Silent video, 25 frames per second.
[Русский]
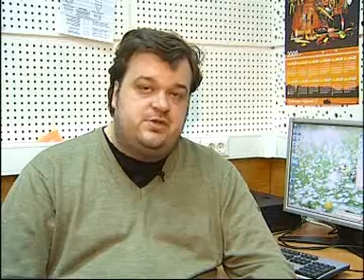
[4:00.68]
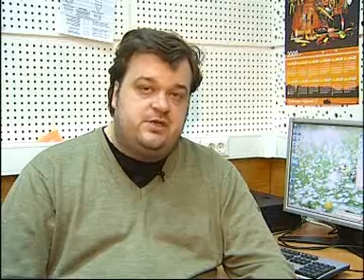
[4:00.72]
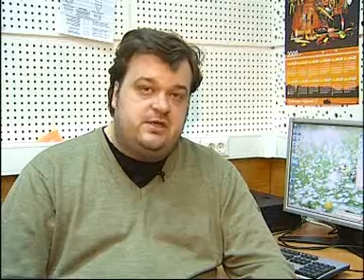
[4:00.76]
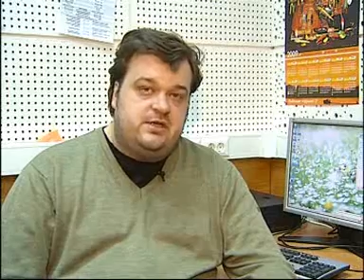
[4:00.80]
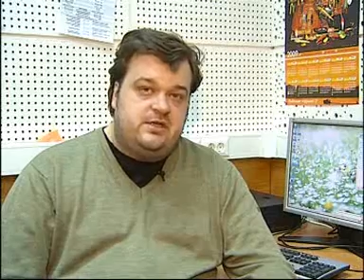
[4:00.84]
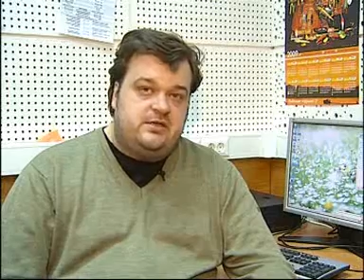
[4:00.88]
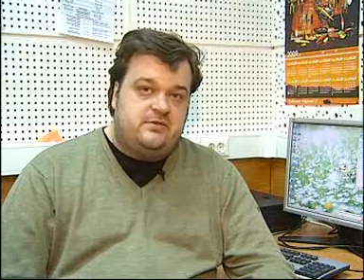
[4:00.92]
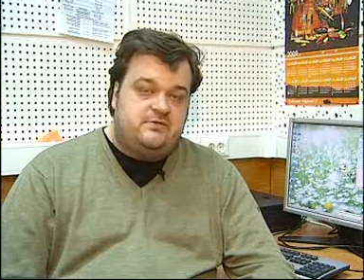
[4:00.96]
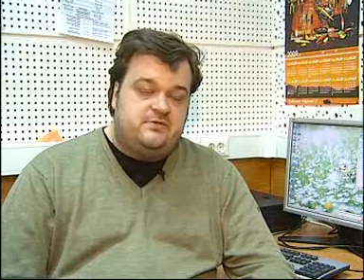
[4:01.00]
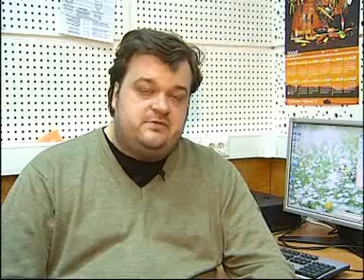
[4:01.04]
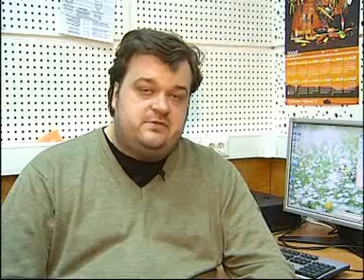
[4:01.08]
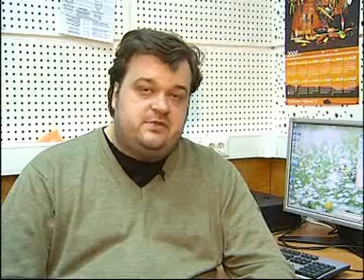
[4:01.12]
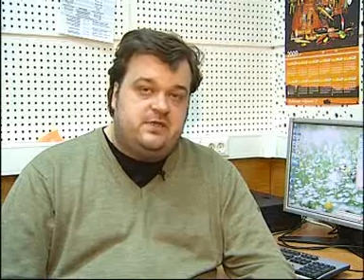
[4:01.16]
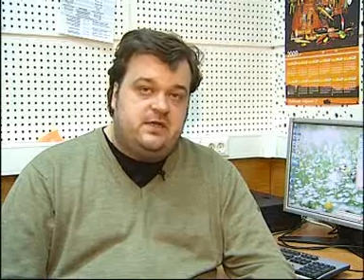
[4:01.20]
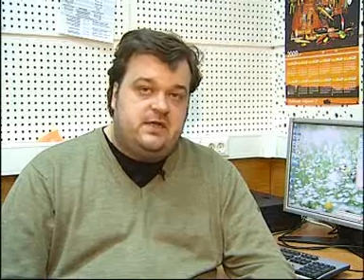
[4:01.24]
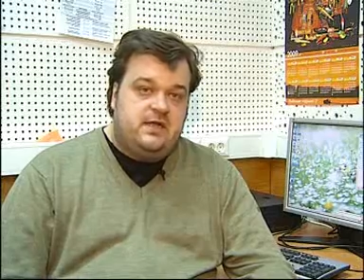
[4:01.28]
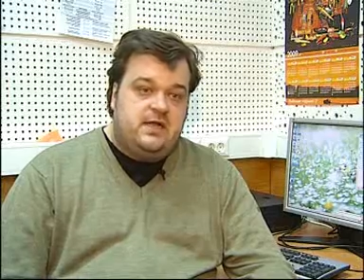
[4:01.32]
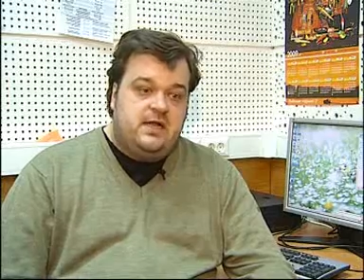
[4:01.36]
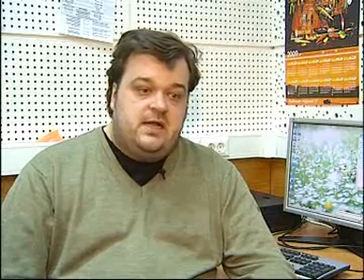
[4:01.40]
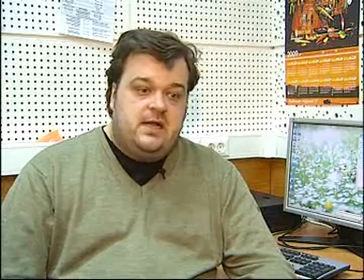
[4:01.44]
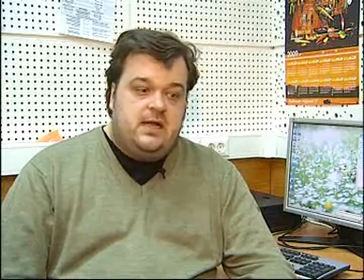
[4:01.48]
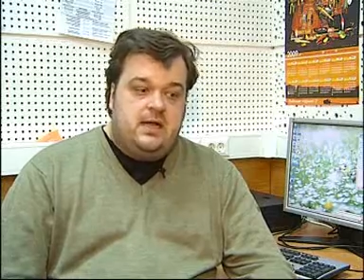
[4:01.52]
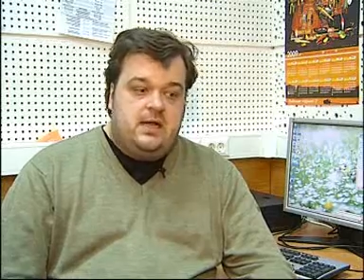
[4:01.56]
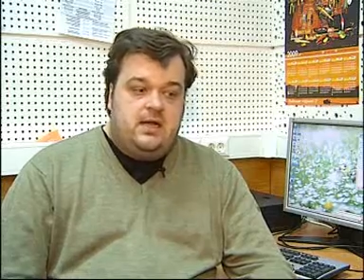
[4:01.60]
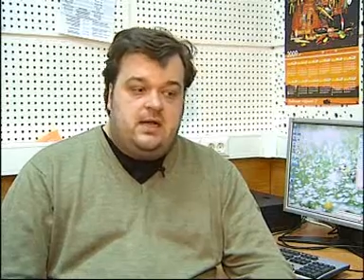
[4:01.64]
у крыльев.
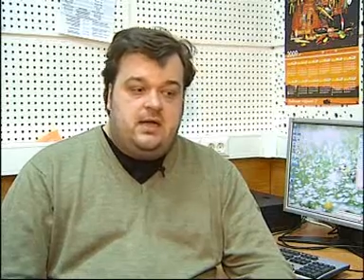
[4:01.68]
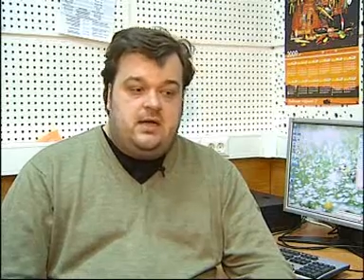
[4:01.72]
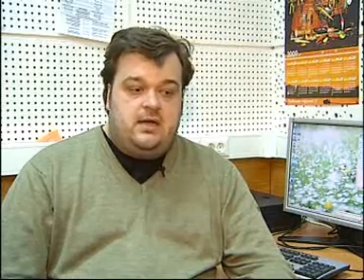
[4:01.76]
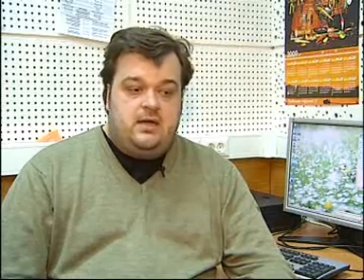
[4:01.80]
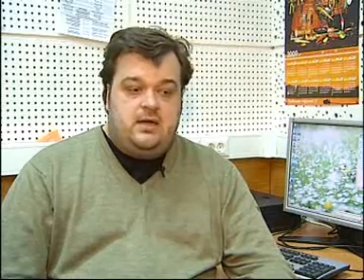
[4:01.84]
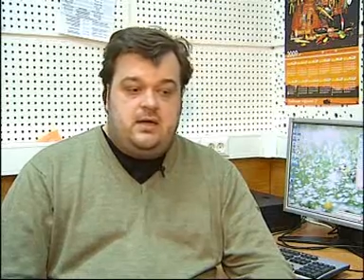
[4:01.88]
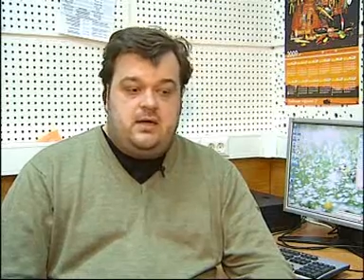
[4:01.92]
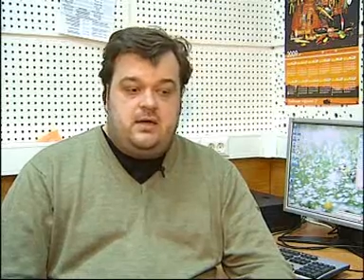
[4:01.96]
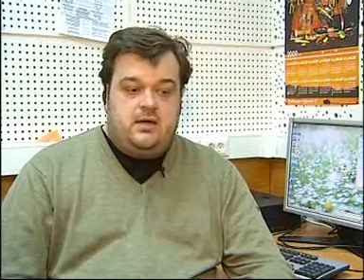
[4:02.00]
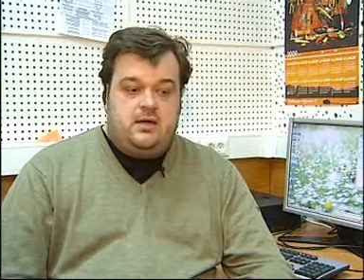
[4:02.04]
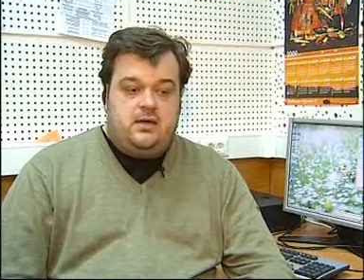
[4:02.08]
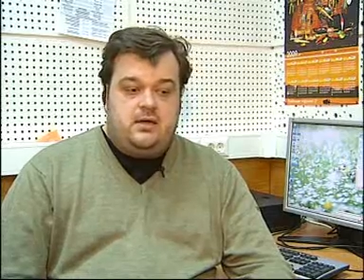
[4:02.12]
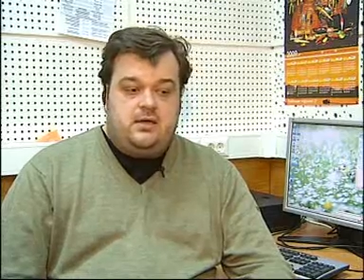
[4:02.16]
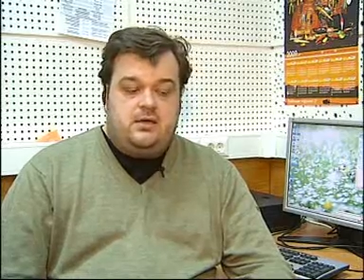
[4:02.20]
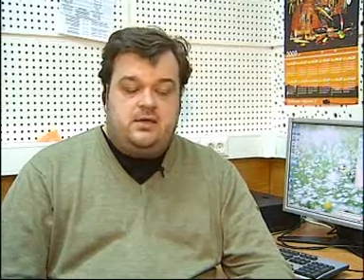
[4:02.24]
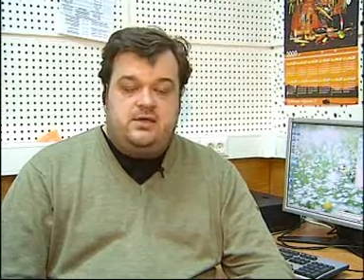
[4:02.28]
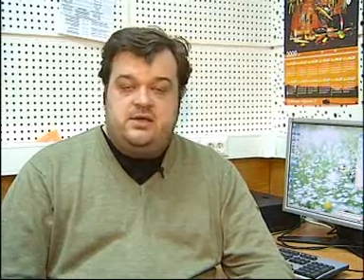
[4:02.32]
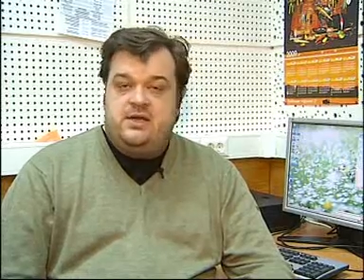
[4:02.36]
Э,